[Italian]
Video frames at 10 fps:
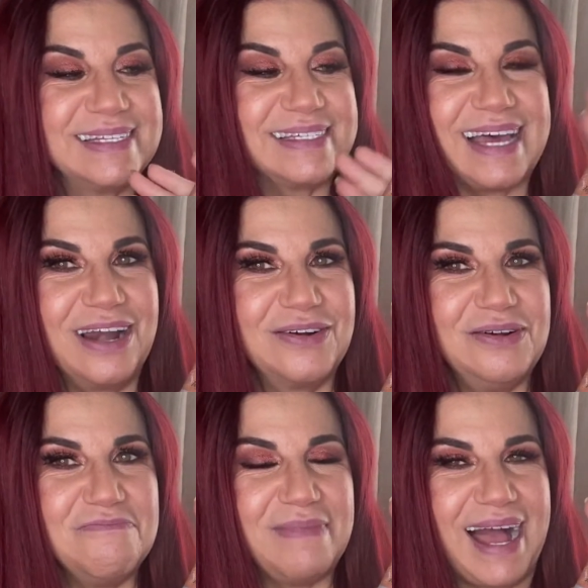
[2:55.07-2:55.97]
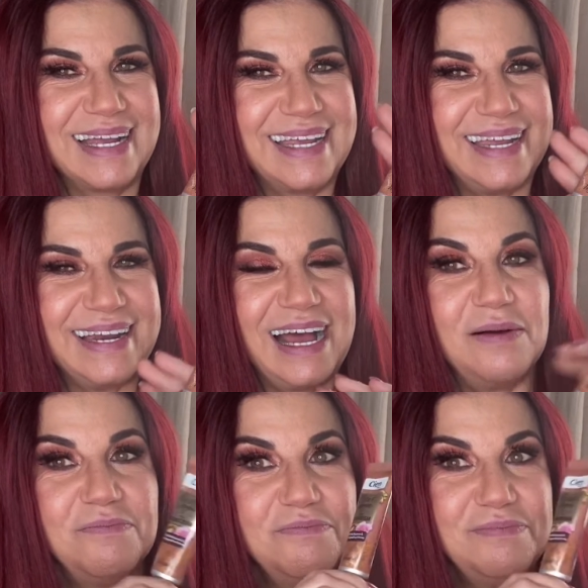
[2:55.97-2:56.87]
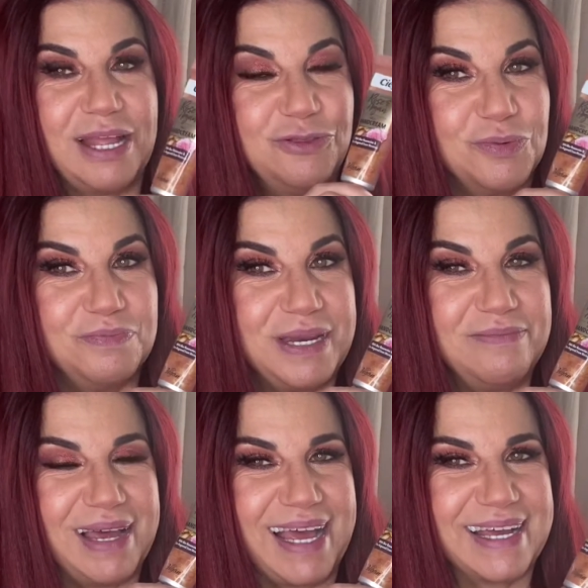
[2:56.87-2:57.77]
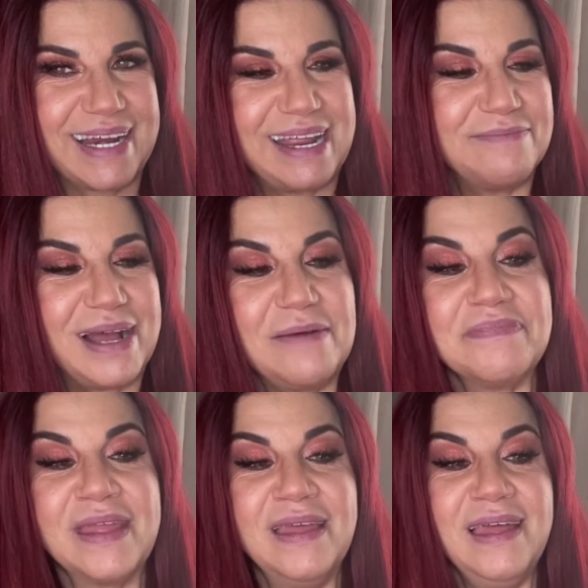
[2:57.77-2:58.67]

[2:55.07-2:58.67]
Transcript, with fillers: salgo in macchina metto prima la crema